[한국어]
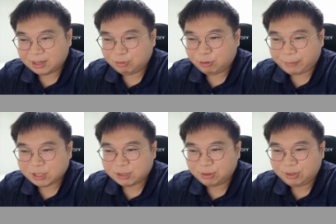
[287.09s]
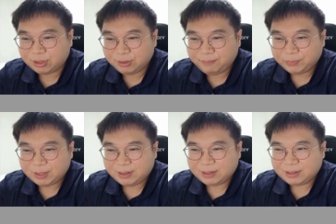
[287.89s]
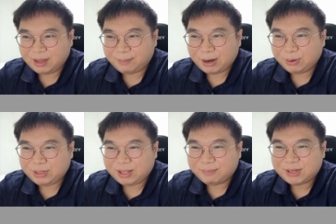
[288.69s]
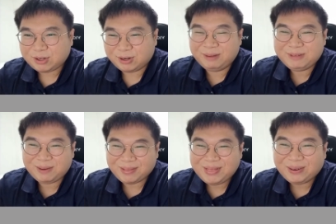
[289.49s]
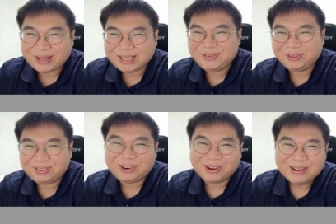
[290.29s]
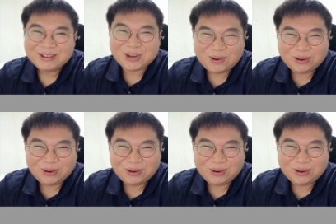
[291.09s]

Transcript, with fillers: 자, 이후 박씨 부인은 그야말로 이 남자 저 남자 만나고 다니면서